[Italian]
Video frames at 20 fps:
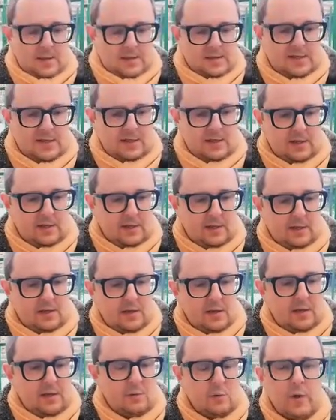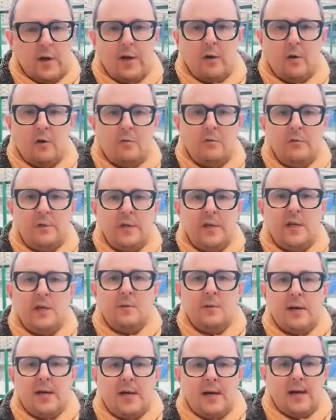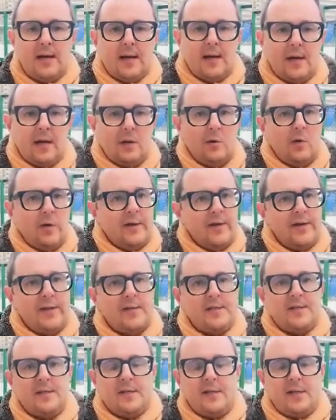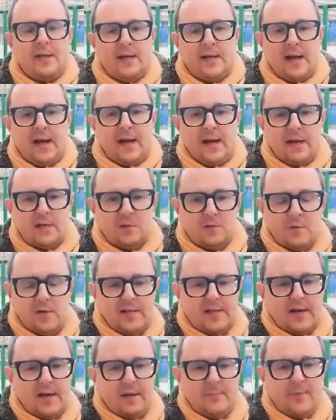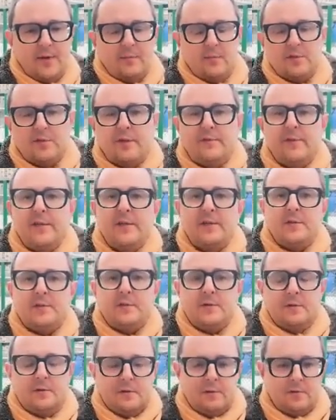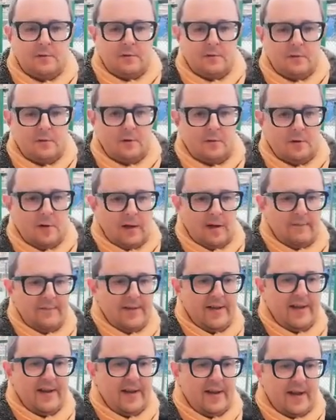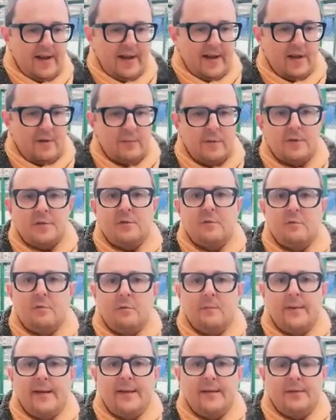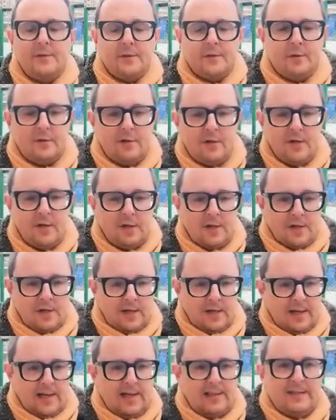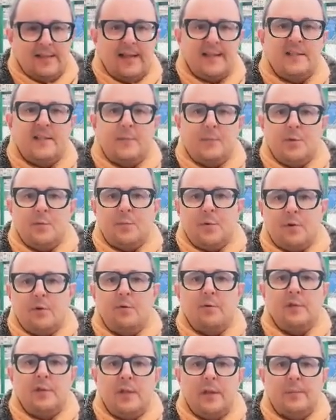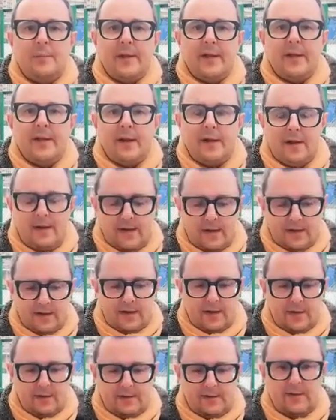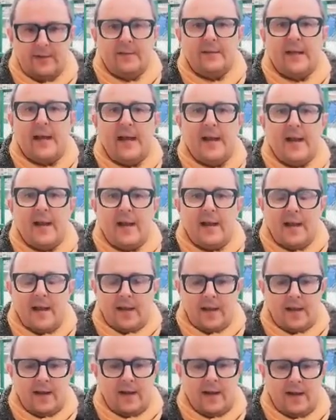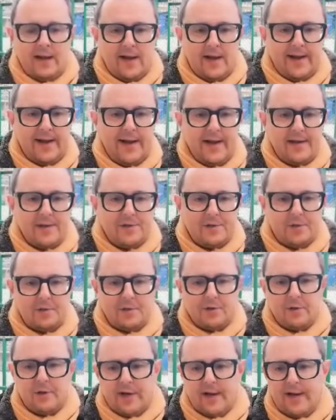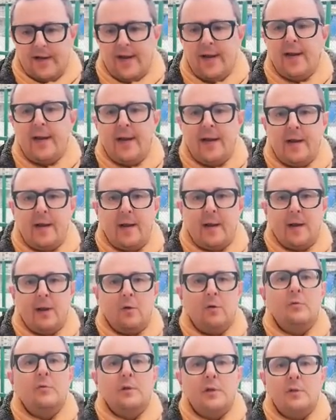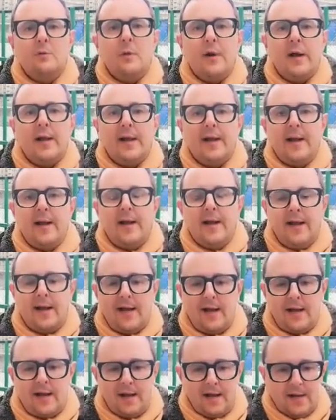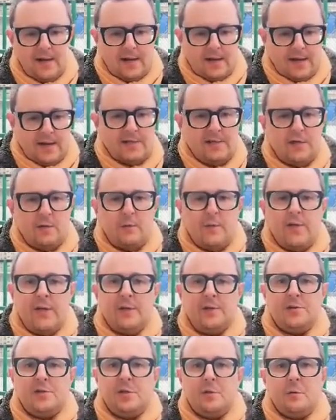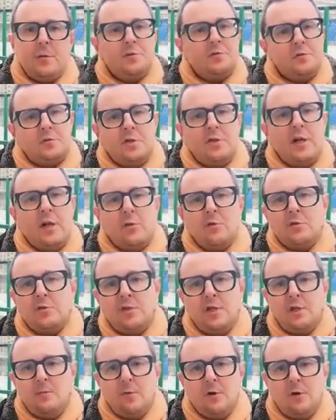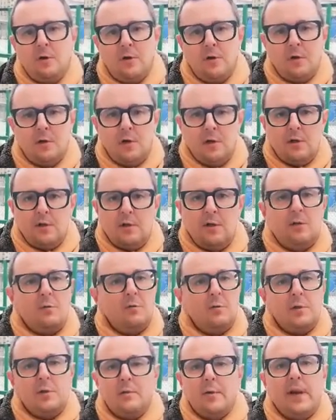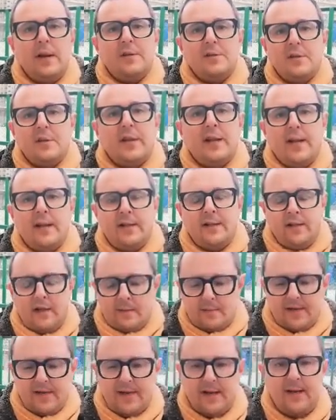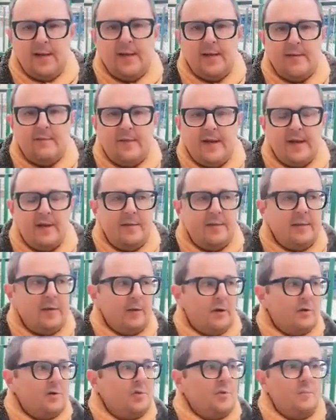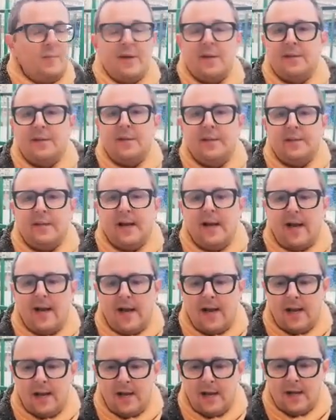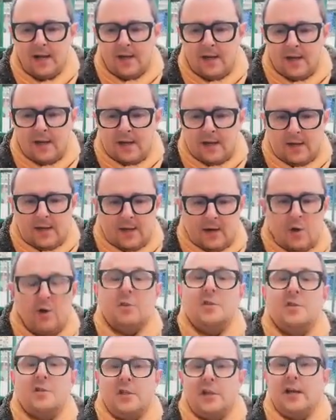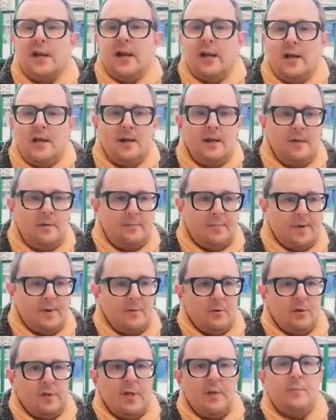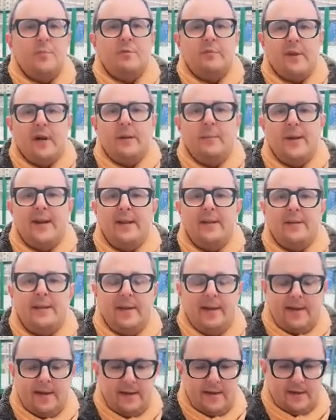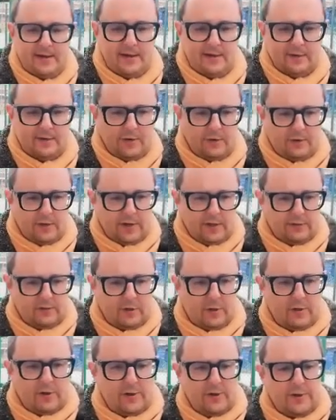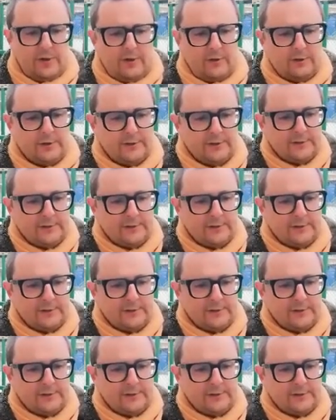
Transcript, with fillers: Sì, il duello continua, la Loanesi è la squadra che abbiamo già visto avere in questo momento la testa più pronta per eh, tentare il riaggancio e continuare a inseguirci, questo ci dà lo stimolo di continuare a cercare di rimanere lì davanti, oggi partita ostica, primo tempo veramente interrogatorio,